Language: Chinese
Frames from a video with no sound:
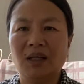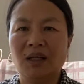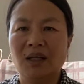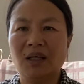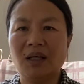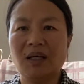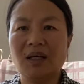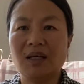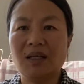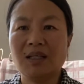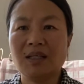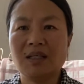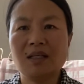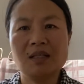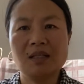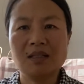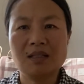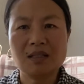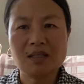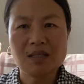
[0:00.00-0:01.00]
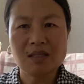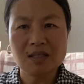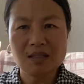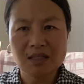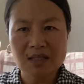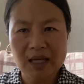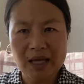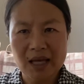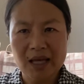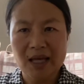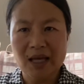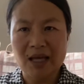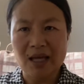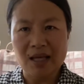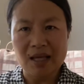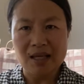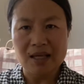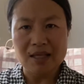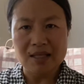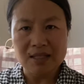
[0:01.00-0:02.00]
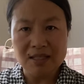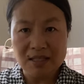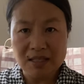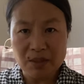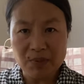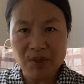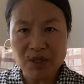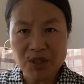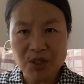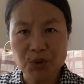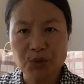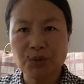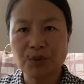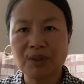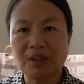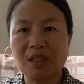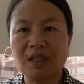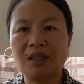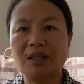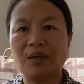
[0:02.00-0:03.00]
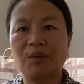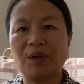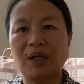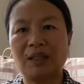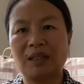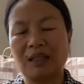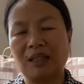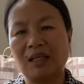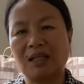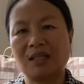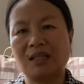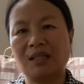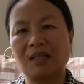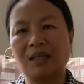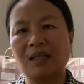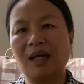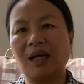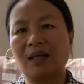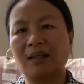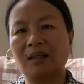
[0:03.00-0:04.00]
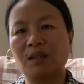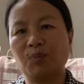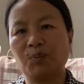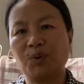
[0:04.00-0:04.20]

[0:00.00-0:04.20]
嗯，在这边收入低的话呢，也是一样的。